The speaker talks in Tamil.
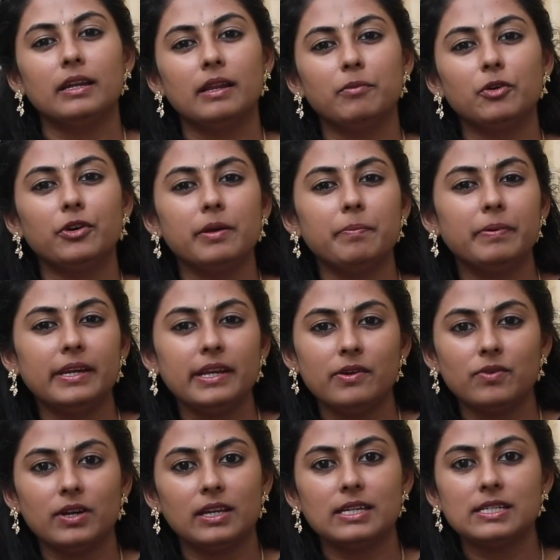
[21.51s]
நம்மளுடைய
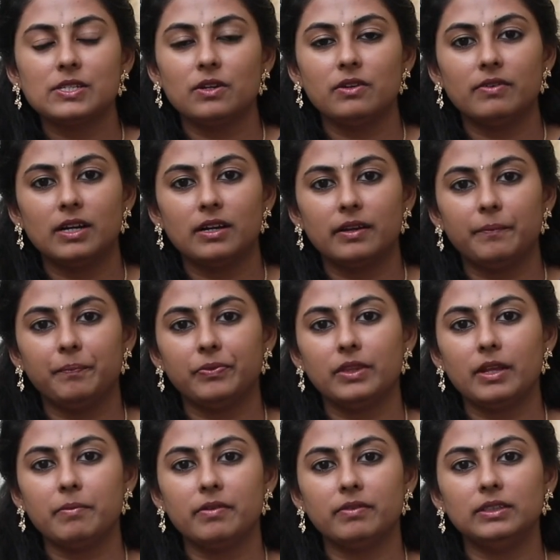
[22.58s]
பெரியவங்கெல்லாம் சொல்லுவாங்க
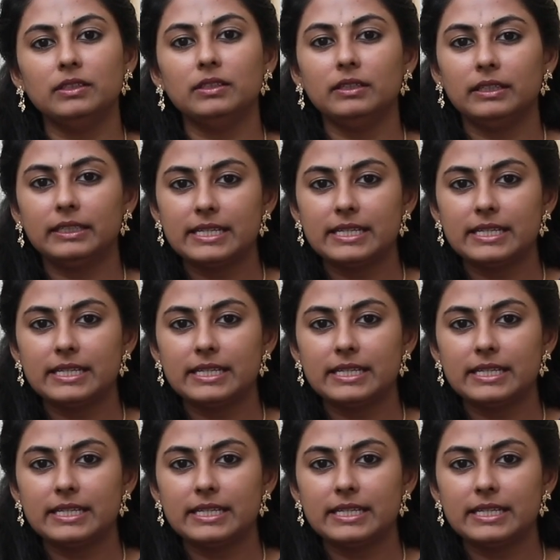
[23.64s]
நம்ம வந்து